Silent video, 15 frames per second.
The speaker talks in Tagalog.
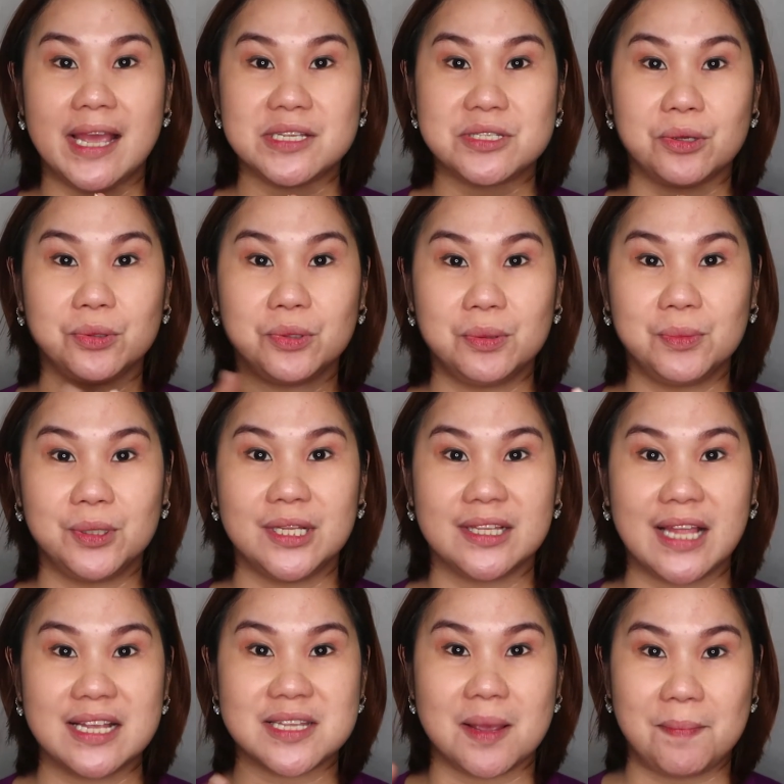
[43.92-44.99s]
guys, so dun
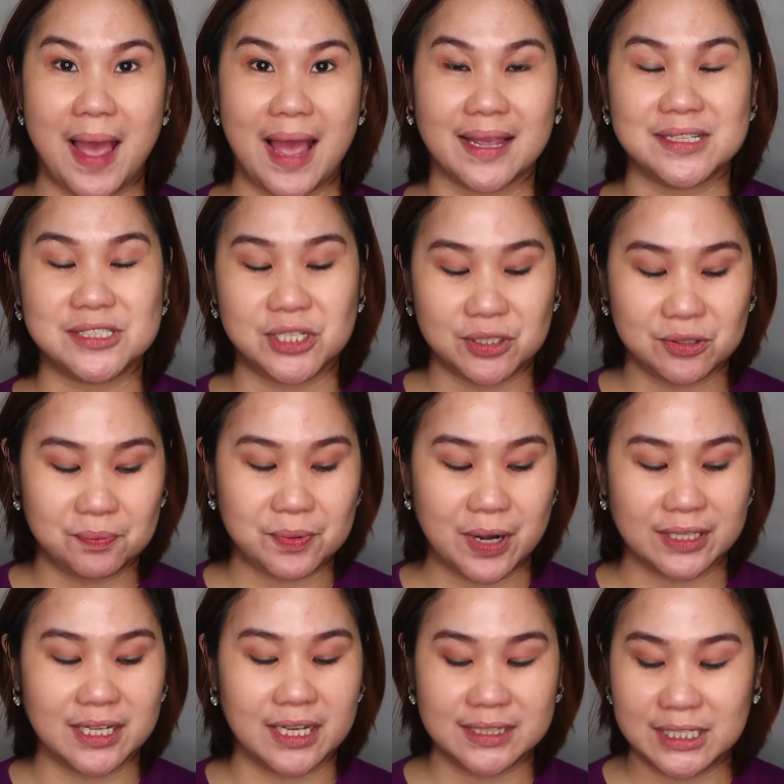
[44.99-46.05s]
muna tayo sa packaging ng
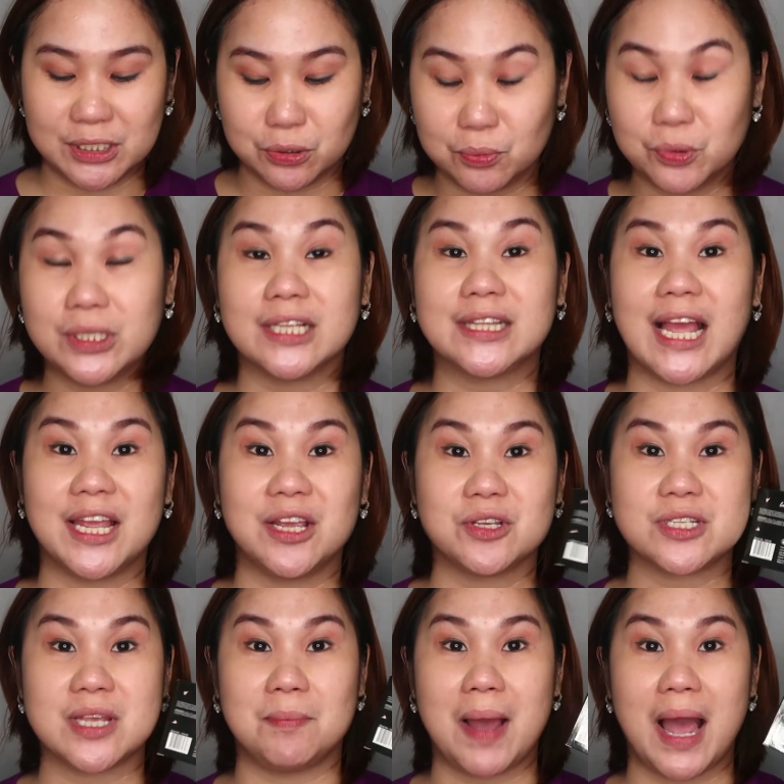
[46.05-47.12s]
product. Dito muna tayo
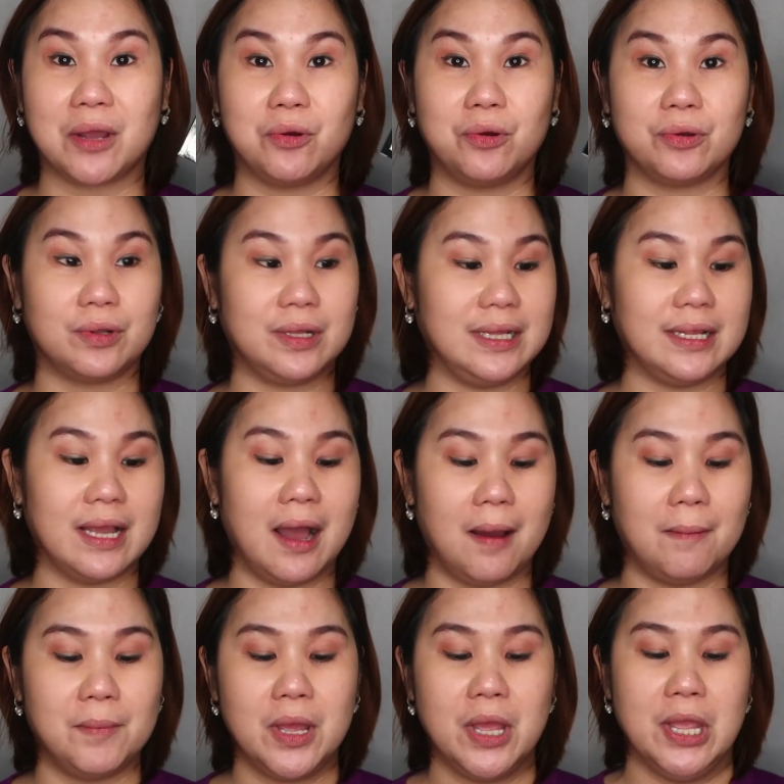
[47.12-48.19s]
sa bagong
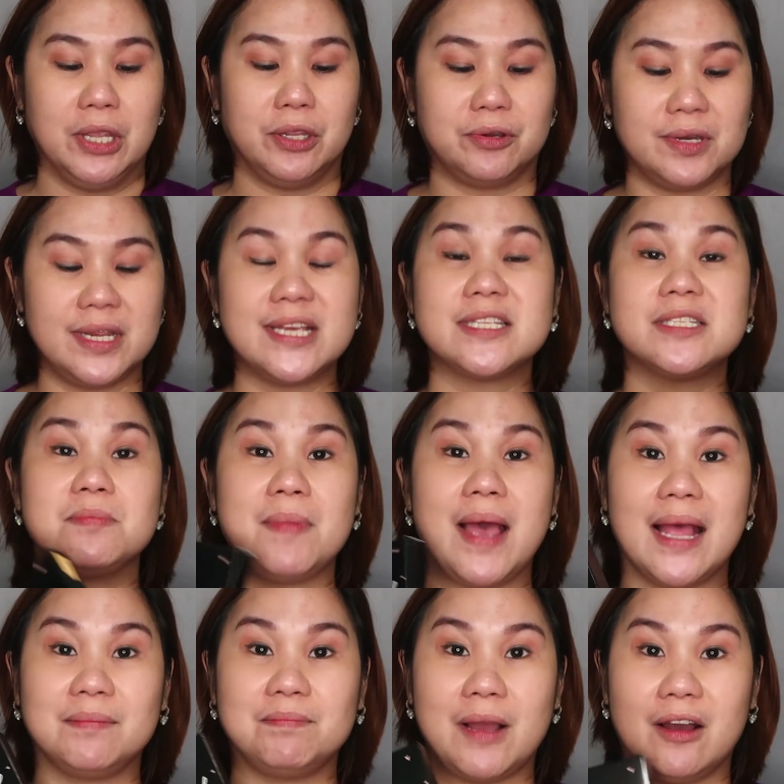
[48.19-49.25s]
um, Chris
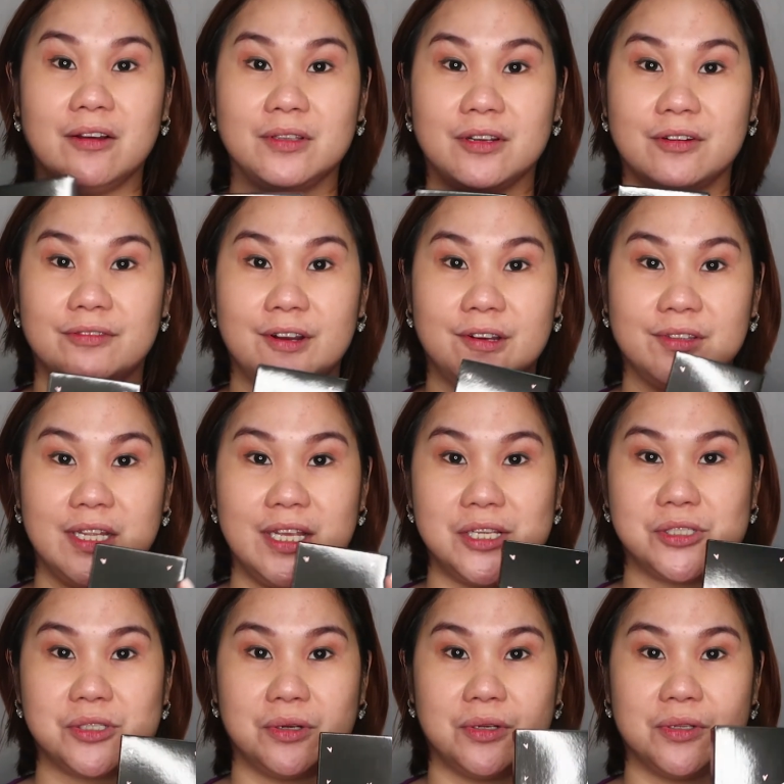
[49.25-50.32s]
Matte Powder
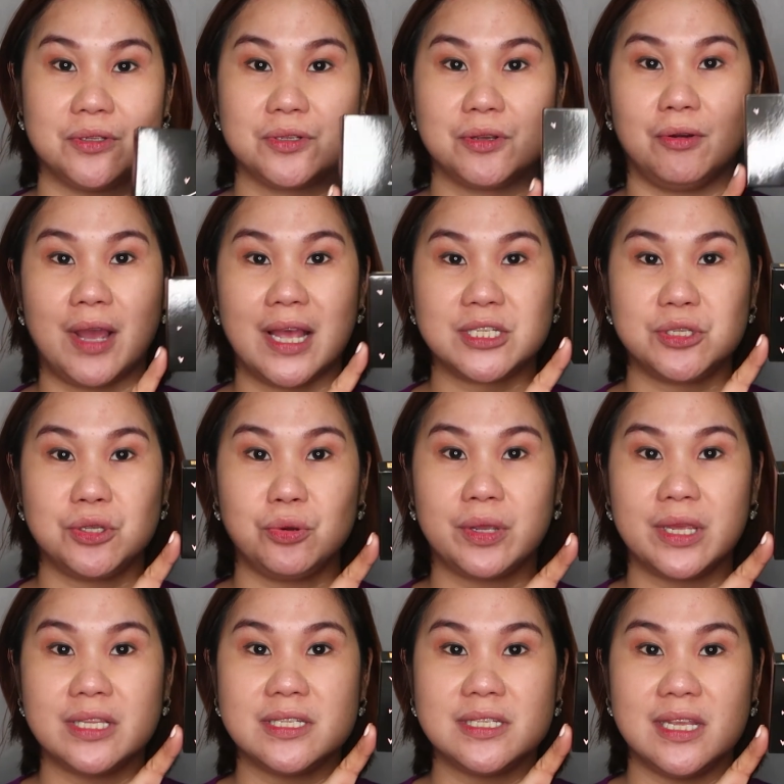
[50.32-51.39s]
Foundation. So, as you
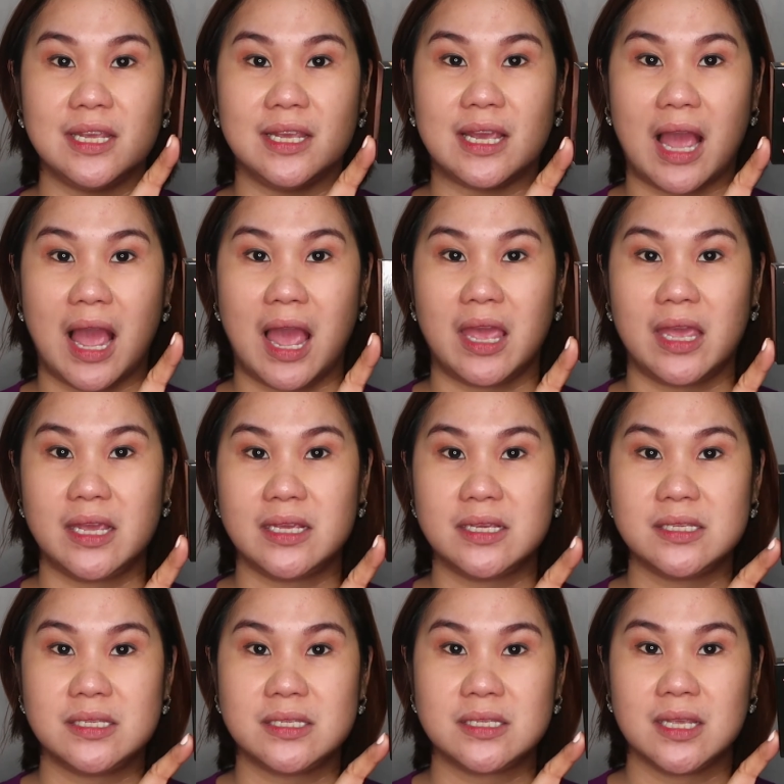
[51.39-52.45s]
can see
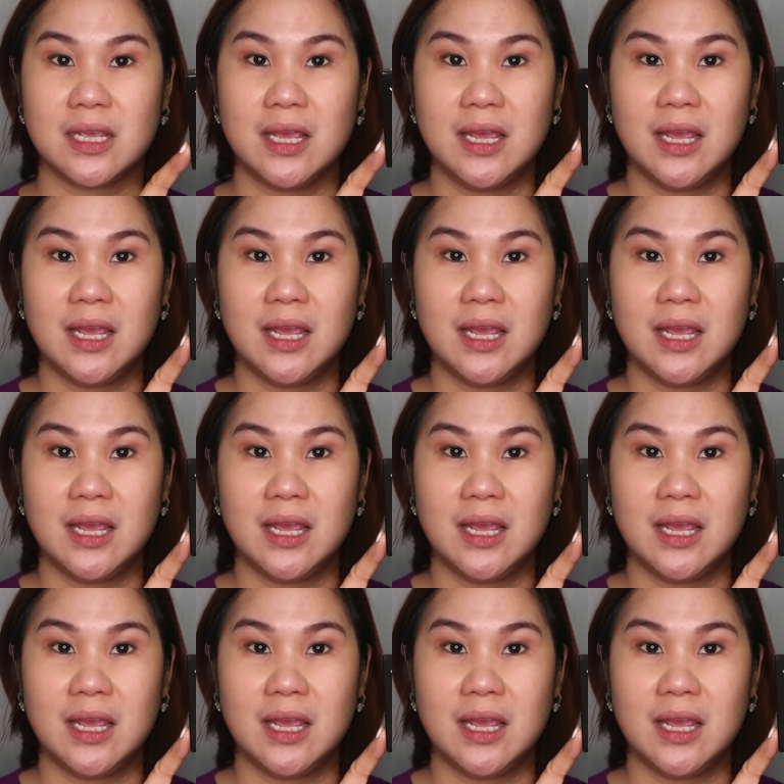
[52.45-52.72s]
guys,